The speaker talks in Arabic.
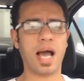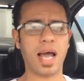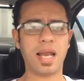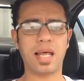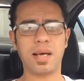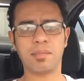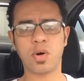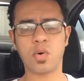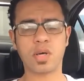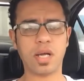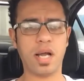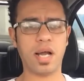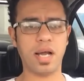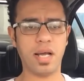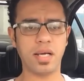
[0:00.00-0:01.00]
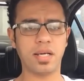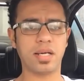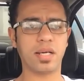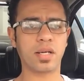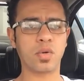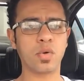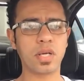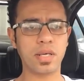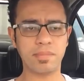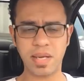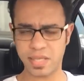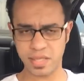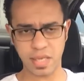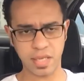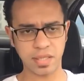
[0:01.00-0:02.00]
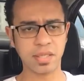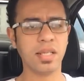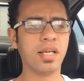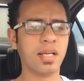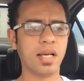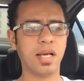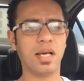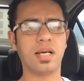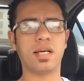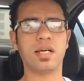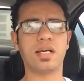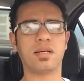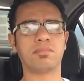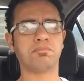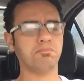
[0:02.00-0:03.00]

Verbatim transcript: على موقع آه، جوجل مثلا آه،